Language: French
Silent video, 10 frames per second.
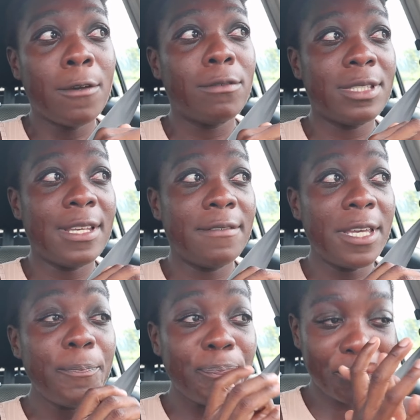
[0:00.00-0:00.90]
Vous
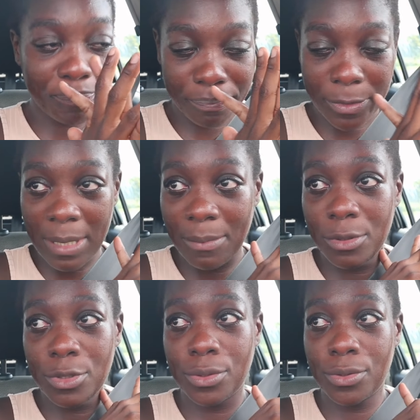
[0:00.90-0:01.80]
avez,
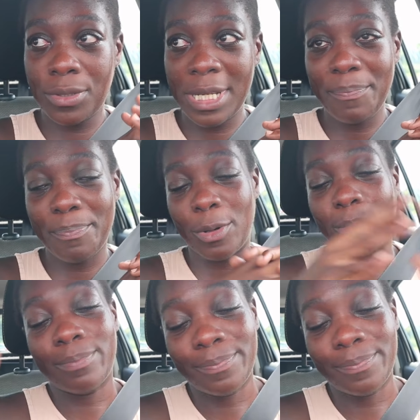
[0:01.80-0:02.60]
moi aujourd'hui, bon,